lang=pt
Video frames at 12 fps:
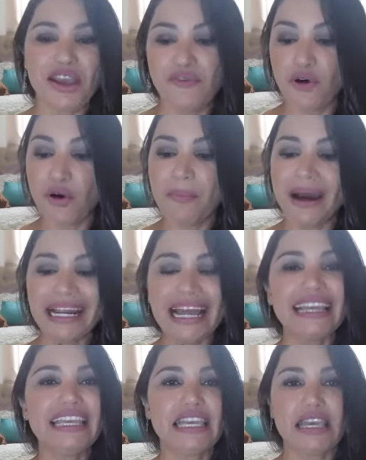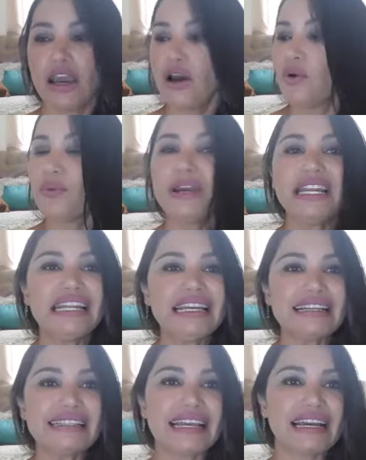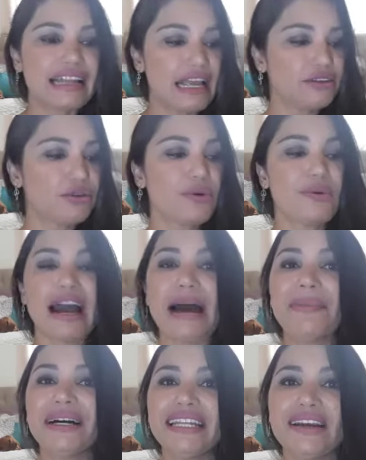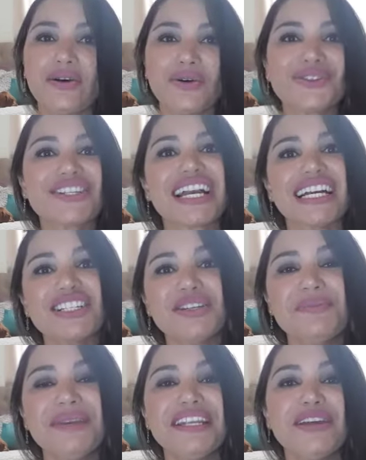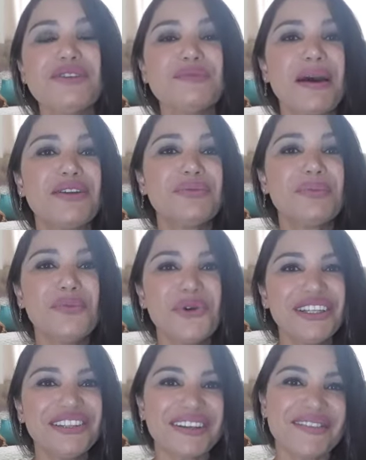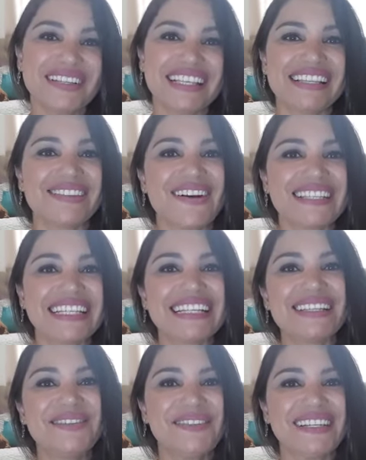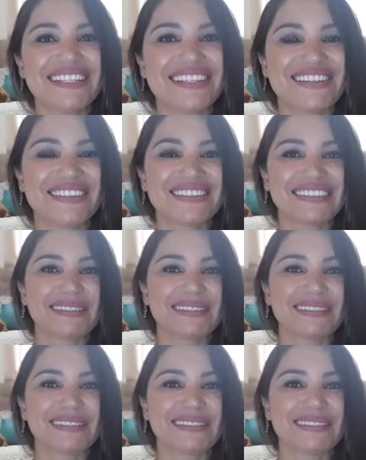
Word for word: Eu vou comparar aqui o Ilia Secreto com o Armani Code Cashmere e eu espero muito que vocês gostem desse vídeo.